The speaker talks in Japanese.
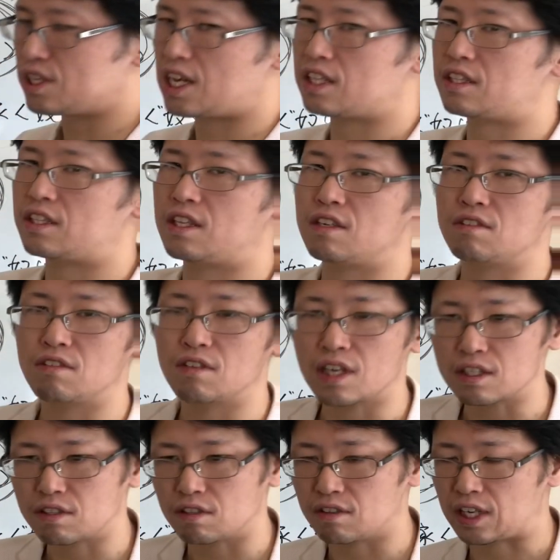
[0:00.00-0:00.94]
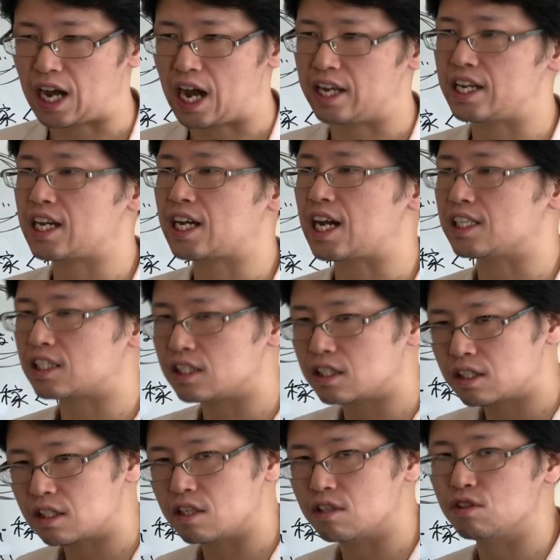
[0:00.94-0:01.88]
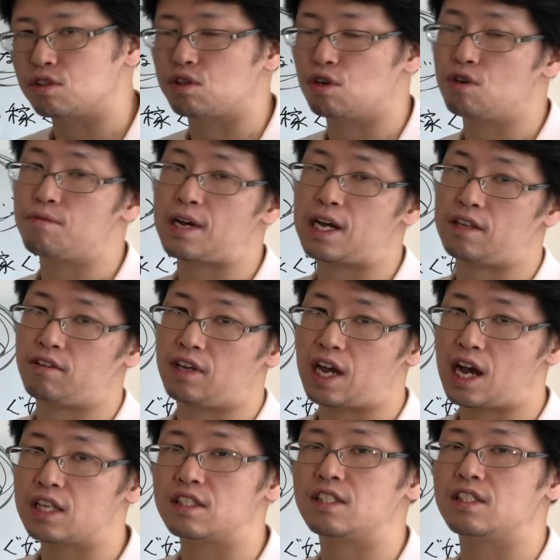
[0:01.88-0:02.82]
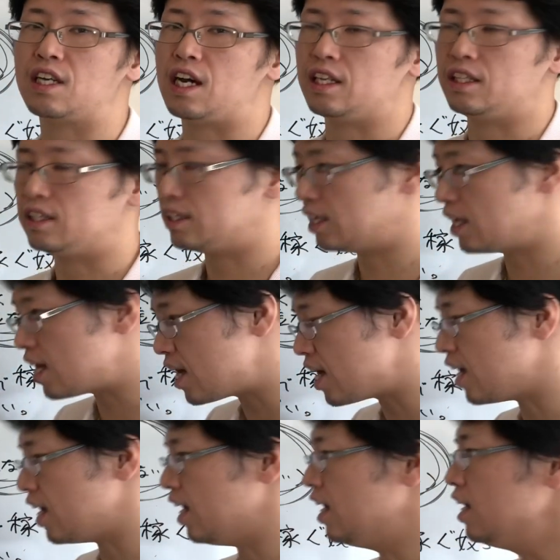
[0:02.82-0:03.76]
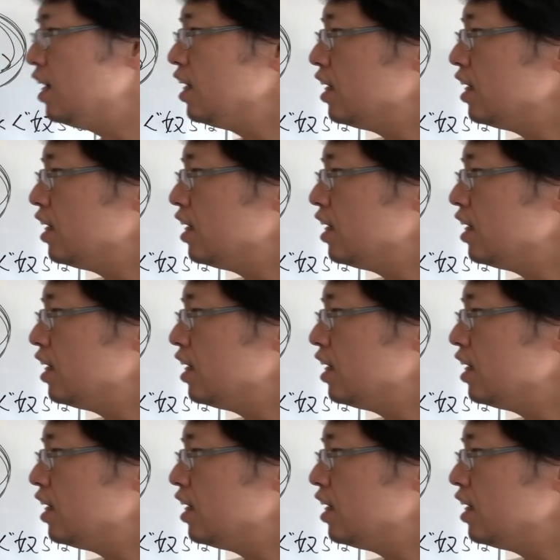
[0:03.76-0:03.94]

うやってるのがその金貸しっていう商売の奴らで、